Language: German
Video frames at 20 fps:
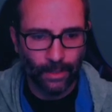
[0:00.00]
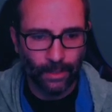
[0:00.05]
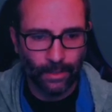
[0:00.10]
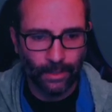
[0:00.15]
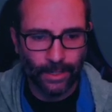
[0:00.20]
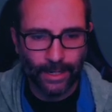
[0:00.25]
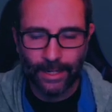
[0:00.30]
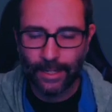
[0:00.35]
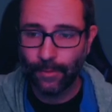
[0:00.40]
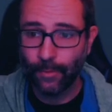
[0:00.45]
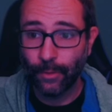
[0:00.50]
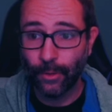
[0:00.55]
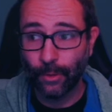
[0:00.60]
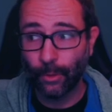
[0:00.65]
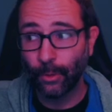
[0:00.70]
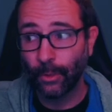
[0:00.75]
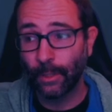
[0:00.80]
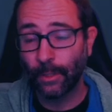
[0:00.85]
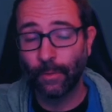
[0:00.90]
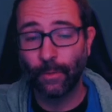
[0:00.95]
drei für eine
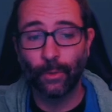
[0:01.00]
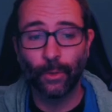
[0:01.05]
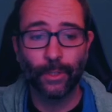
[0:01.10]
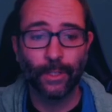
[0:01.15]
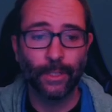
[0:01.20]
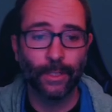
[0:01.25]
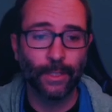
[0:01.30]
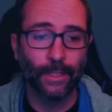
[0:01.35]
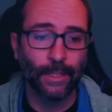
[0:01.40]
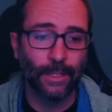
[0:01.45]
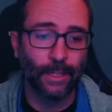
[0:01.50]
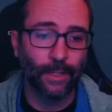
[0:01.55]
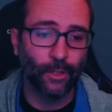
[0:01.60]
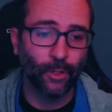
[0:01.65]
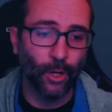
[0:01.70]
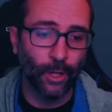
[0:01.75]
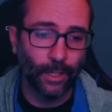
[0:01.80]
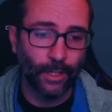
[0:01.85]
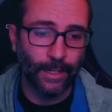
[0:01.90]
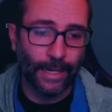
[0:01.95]
gute Quote.
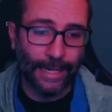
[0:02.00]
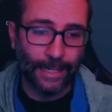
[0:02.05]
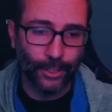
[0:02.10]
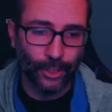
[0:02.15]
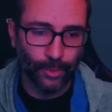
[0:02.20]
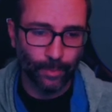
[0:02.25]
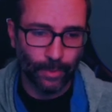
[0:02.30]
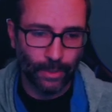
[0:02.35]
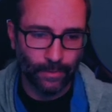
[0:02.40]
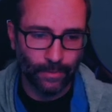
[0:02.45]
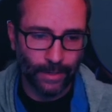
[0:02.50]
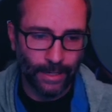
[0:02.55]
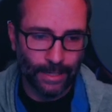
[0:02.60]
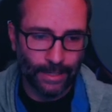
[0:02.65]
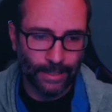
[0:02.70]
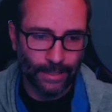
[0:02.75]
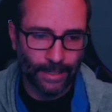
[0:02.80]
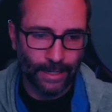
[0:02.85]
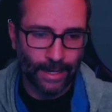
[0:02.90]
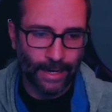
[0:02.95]
Könnte ein enges Spiel
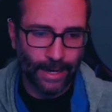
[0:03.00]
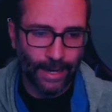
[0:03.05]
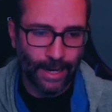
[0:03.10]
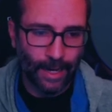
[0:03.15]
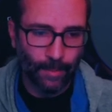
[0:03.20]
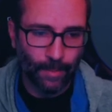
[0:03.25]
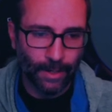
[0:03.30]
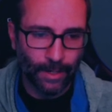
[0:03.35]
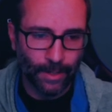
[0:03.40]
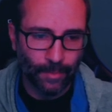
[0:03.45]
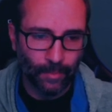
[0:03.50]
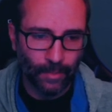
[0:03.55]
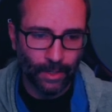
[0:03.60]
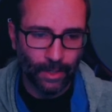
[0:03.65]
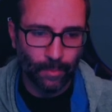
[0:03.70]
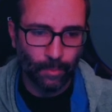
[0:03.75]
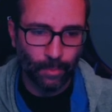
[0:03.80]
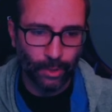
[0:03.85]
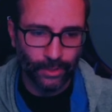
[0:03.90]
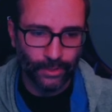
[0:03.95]
werden, aber
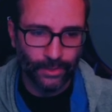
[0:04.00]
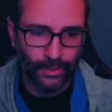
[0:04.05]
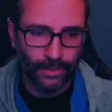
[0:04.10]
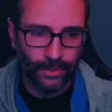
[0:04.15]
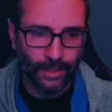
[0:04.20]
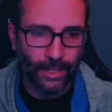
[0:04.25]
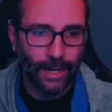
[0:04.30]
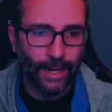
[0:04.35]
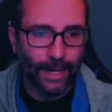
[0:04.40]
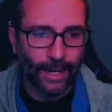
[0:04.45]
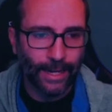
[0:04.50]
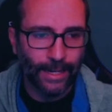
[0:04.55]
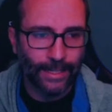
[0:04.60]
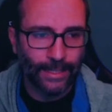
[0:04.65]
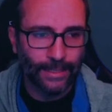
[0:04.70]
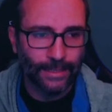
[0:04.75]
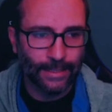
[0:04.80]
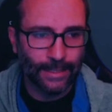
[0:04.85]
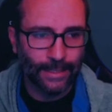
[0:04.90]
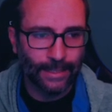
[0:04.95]
Pfosten
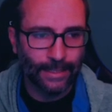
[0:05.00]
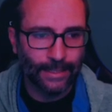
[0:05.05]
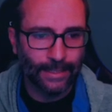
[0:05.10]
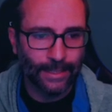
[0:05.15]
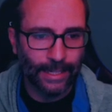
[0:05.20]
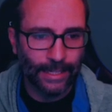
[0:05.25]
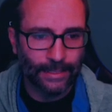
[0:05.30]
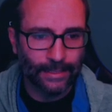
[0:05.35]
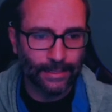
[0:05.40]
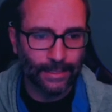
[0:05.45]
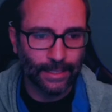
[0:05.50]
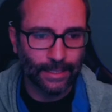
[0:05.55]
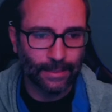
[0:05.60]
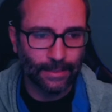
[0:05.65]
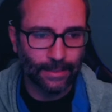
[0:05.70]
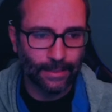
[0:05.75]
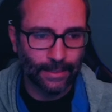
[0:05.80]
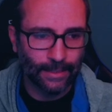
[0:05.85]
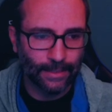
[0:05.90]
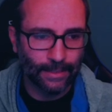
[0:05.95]
eigentlich
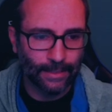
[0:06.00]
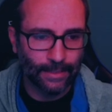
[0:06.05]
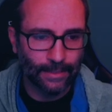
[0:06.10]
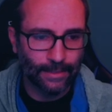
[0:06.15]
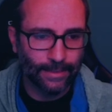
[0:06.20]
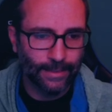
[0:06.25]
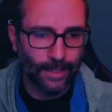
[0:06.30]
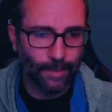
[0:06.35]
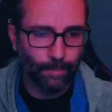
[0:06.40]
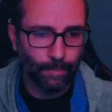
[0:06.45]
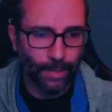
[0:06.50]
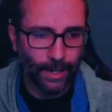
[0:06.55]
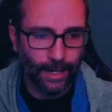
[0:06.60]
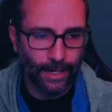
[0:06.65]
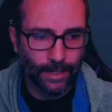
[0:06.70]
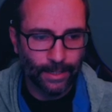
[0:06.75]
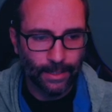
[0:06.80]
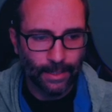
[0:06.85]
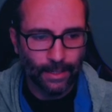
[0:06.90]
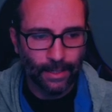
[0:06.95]
derzeit nicht
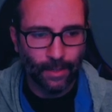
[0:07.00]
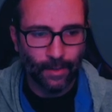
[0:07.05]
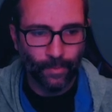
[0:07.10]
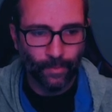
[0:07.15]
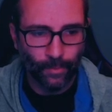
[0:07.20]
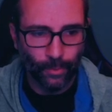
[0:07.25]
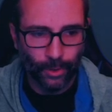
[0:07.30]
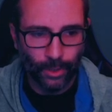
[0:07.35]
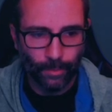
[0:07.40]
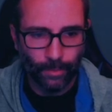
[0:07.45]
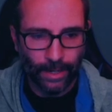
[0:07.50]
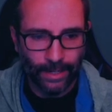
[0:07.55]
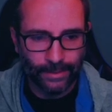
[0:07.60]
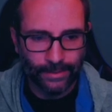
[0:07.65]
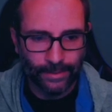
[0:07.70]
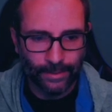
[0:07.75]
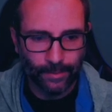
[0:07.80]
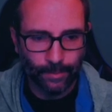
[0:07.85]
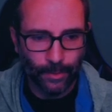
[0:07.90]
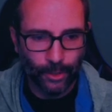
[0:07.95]
tippbar. Wo die
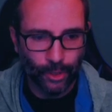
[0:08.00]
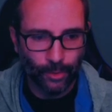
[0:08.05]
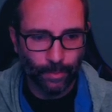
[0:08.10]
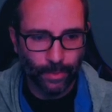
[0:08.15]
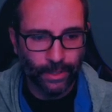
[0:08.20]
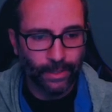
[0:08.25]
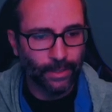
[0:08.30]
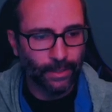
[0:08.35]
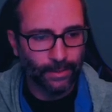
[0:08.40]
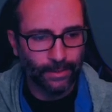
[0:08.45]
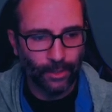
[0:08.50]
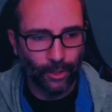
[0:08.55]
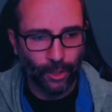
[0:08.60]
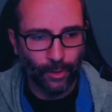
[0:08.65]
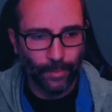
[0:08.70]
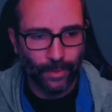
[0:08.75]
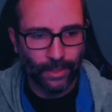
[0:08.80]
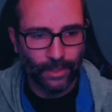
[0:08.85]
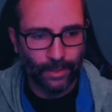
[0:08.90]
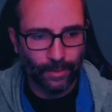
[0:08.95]
Blazers mitspielen, ist auch
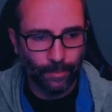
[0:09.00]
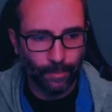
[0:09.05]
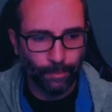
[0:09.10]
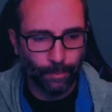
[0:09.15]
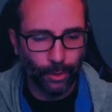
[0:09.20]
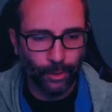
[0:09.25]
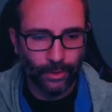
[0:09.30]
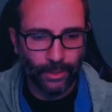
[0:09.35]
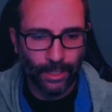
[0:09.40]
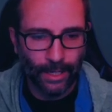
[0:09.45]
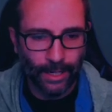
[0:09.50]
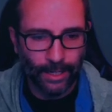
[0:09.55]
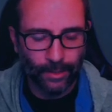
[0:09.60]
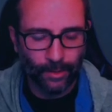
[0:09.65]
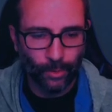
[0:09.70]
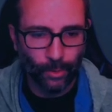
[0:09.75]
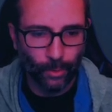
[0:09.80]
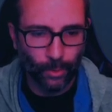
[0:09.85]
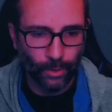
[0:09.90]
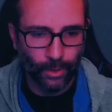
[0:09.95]
immer die Punkteline
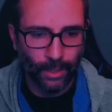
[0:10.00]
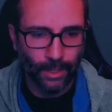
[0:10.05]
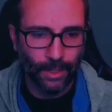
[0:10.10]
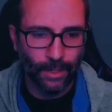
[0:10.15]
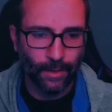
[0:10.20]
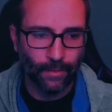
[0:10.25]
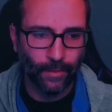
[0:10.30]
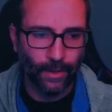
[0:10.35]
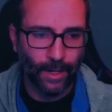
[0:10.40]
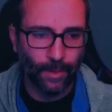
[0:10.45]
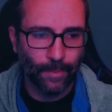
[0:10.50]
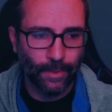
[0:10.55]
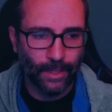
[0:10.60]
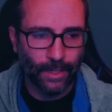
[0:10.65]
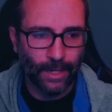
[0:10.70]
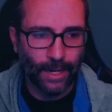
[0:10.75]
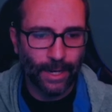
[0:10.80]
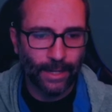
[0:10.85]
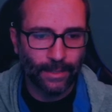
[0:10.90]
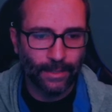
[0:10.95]
hoch. Wir haben
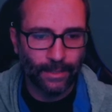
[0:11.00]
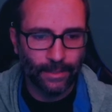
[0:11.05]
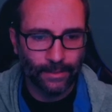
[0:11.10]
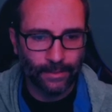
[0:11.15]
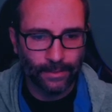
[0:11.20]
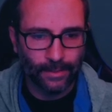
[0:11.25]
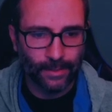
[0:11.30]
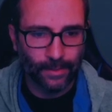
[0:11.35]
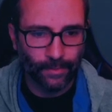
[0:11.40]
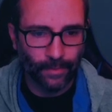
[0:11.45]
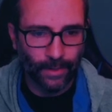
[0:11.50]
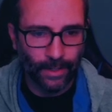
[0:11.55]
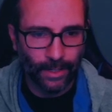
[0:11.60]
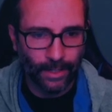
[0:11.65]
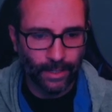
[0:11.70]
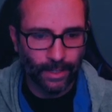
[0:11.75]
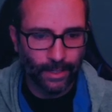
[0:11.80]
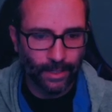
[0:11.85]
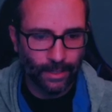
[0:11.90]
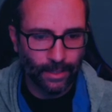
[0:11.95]
hier under
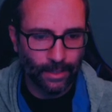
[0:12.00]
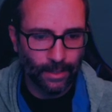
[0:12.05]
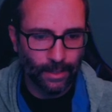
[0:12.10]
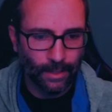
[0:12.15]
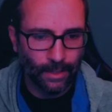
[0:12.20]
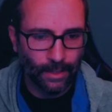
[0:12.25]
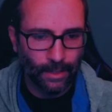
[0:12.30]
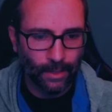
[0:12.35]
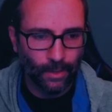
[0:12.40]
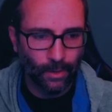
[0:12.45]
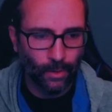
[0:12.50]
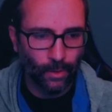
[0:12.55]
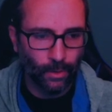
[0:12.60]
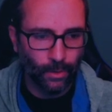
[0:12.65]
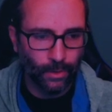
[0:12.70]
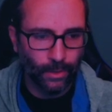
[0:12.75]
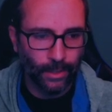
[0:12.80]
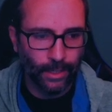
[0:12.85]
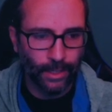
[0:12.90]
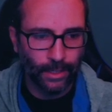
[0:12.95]

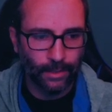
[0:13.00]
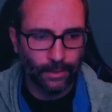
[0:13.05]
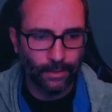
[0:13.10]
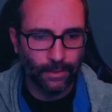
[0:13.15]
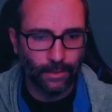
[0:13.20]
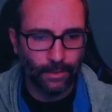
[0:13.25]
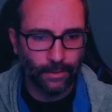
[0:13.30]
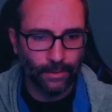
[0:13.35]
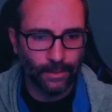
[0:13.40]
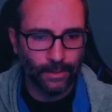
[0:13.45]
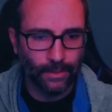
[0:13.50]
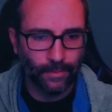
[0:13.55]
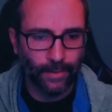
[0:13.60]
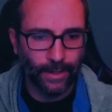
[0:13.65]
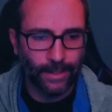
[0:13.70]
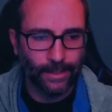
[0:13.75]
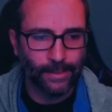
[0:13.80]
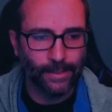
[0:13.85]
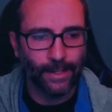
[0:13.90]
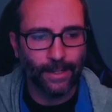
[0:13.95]

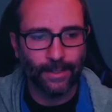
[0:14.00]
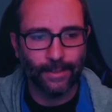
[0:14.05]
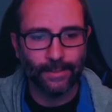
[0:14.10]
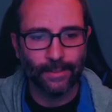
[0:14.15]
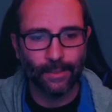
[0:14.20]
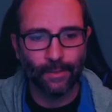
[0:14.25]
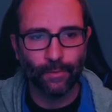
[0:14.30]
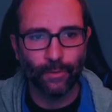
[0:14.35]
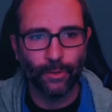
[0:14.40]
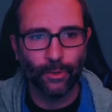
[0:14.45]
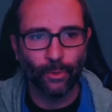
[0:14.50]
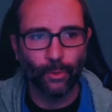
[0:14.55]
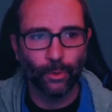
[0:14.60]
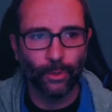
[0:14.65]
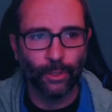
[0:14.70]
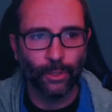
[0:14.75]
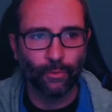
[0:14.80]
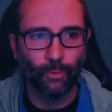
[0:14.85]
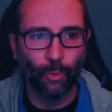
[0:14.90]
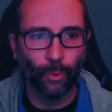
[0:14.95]
232 für eine
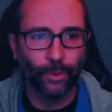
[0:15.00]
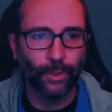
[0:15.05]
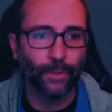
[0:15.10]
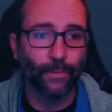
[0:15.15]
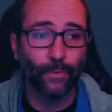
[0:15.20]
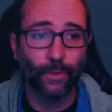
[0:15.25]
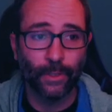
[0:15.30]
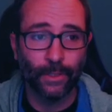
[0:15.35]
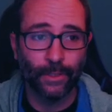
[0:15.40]
gute Quote, würde